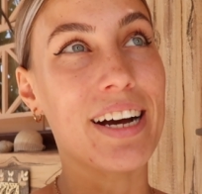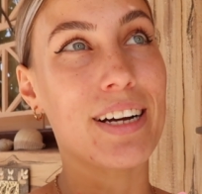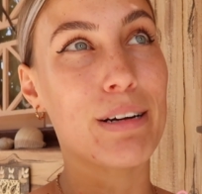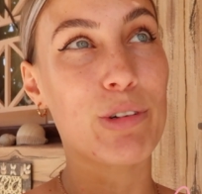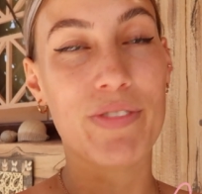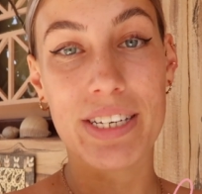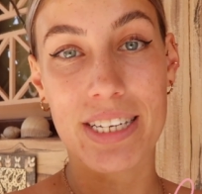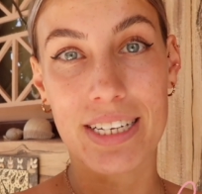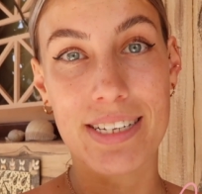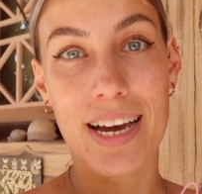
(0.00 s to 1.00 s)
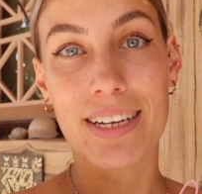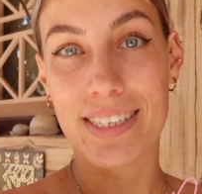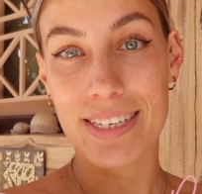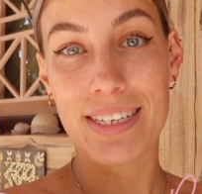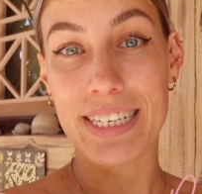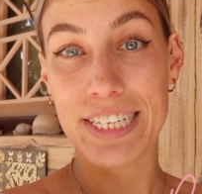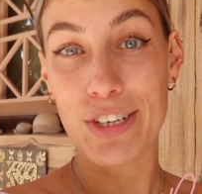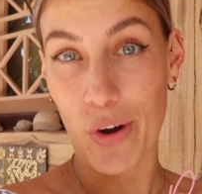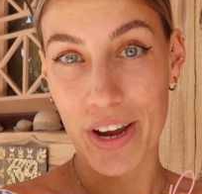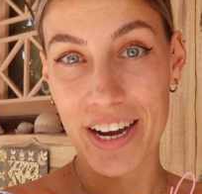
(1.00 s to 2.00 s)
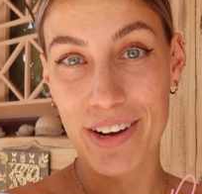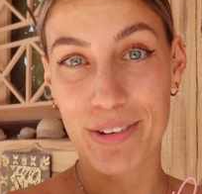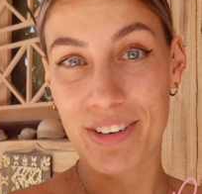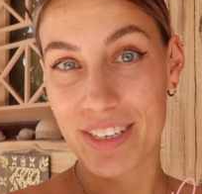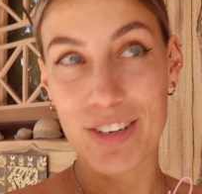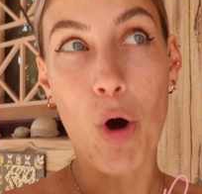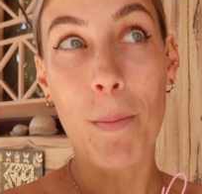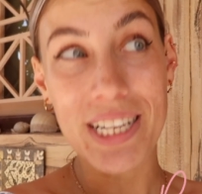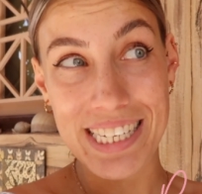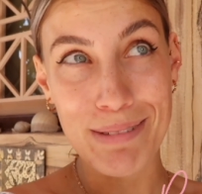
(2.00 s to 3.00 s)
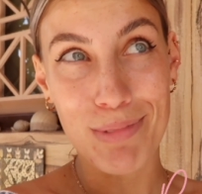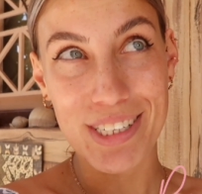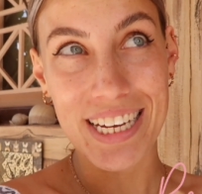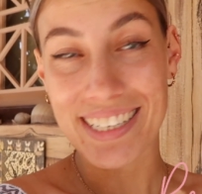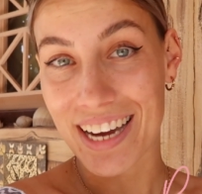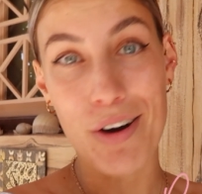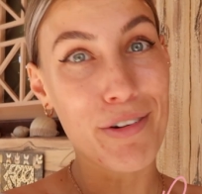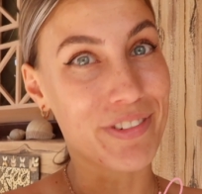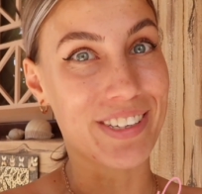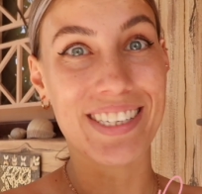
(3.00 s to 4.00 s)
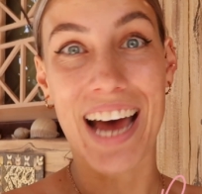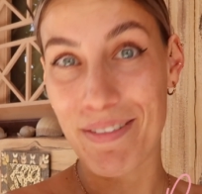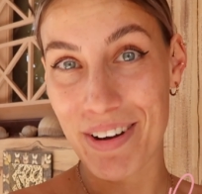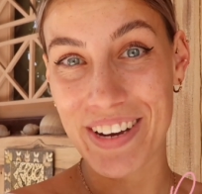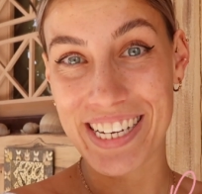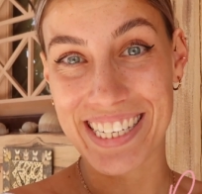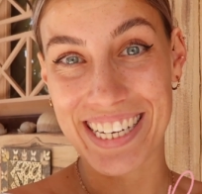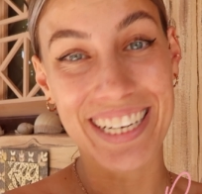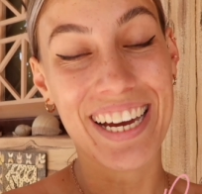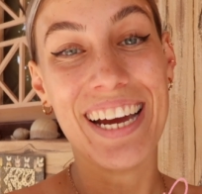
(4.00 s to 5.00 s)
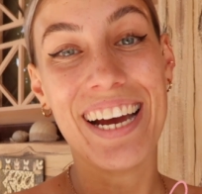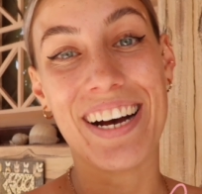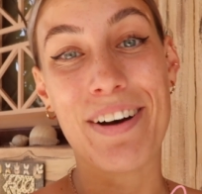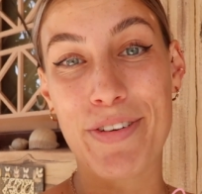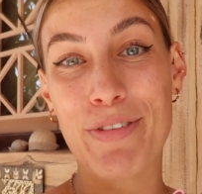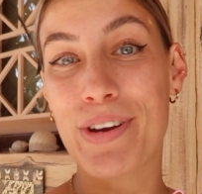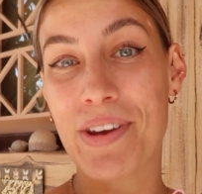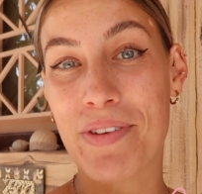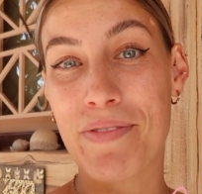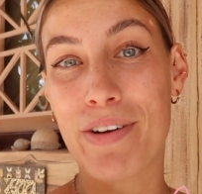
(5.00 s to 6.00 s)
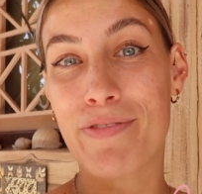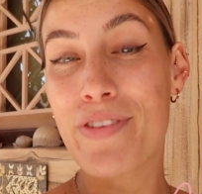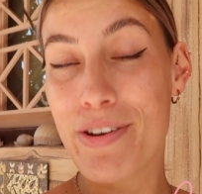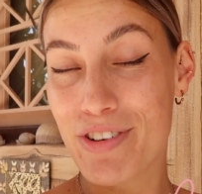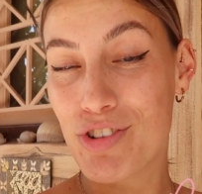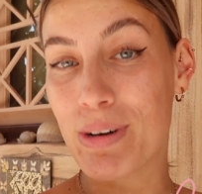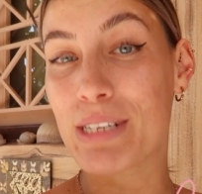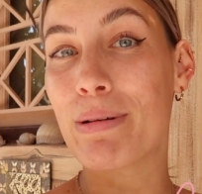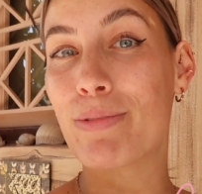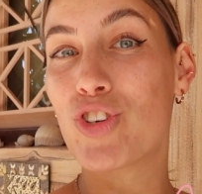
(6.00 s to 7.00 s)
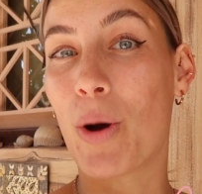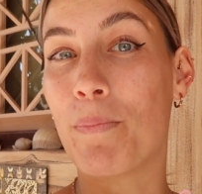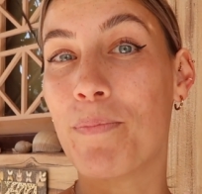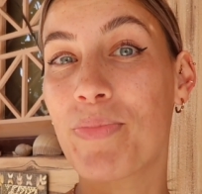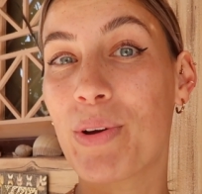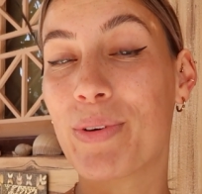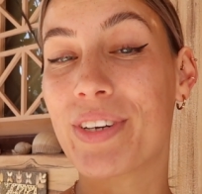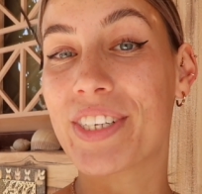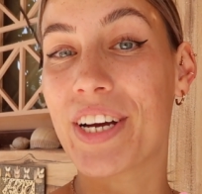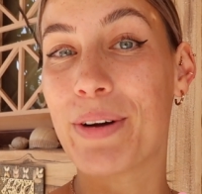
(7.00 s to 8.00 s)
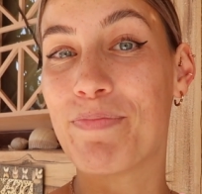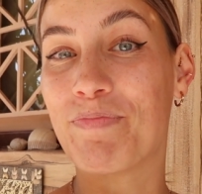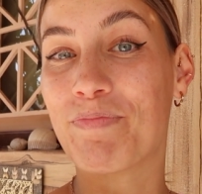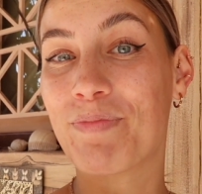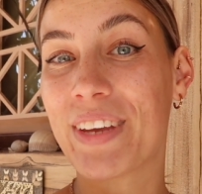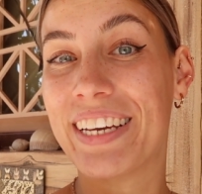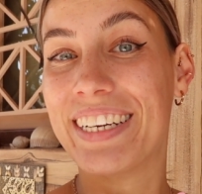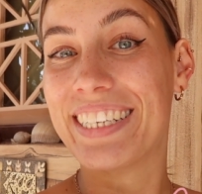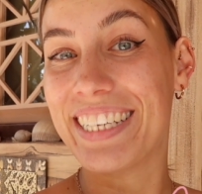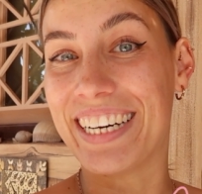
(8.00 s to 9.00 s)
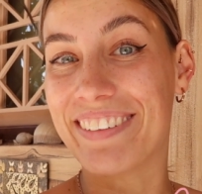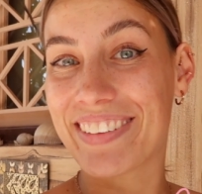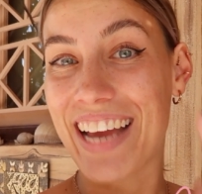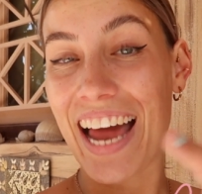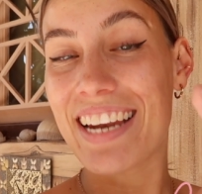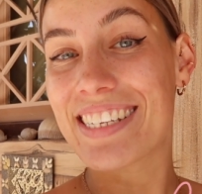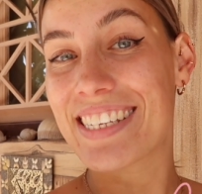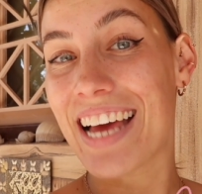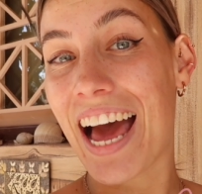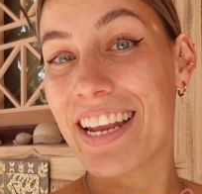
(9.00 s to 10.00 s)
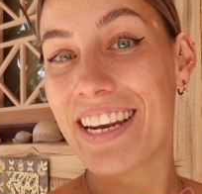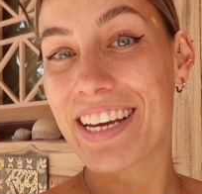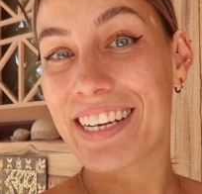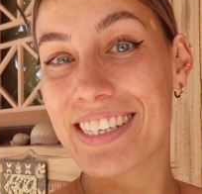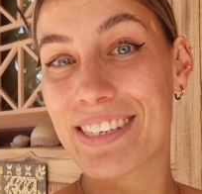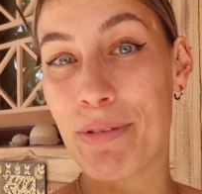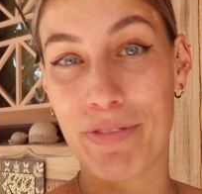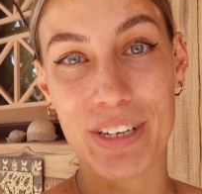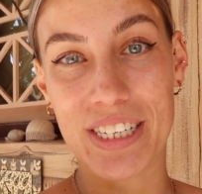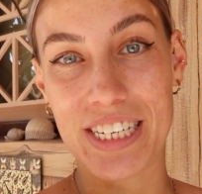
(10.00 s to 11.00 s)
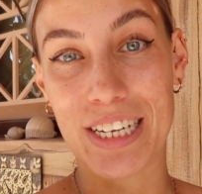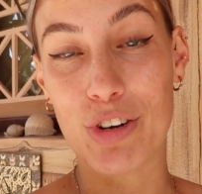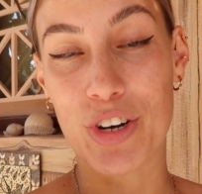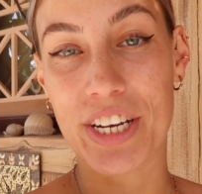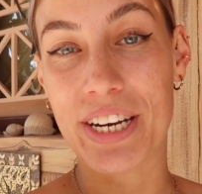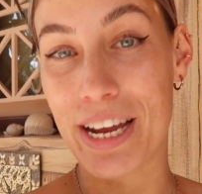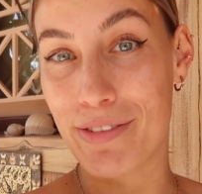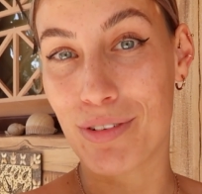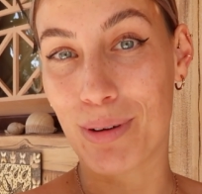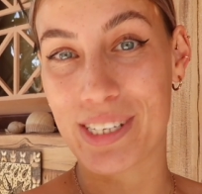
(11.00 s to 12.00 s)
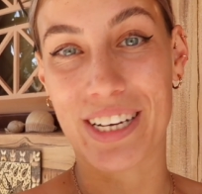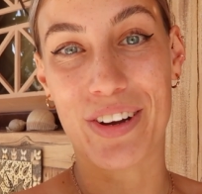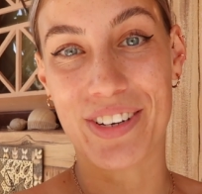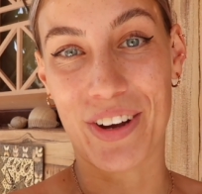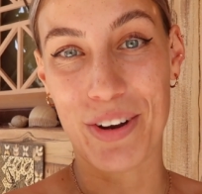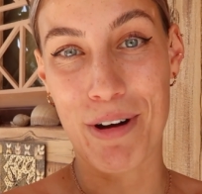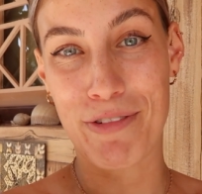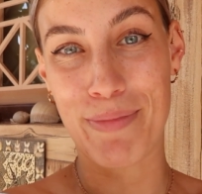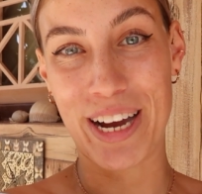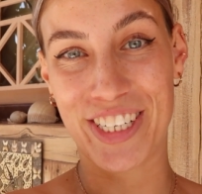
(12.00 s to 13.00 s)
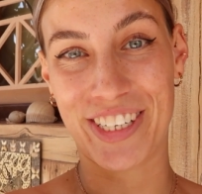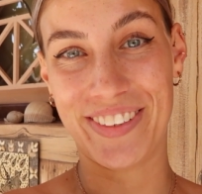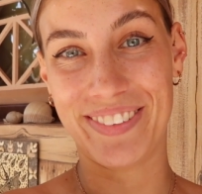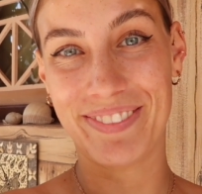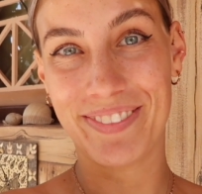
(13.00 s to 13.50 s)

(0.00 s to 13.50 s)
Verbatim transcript: Ähm, und wie gesagt, die Sachen sind nicht teuer und nochmal 10% drauf, ist hammermäßig. Ähm, ich wünsche euch auf jeden Fall viel, viel Spaß beim Shoppen und... Ähm, ja, alles, alle Links befinden sich natürlich in der Infobox, da könnt ihr auch nochmal vorbeischauen.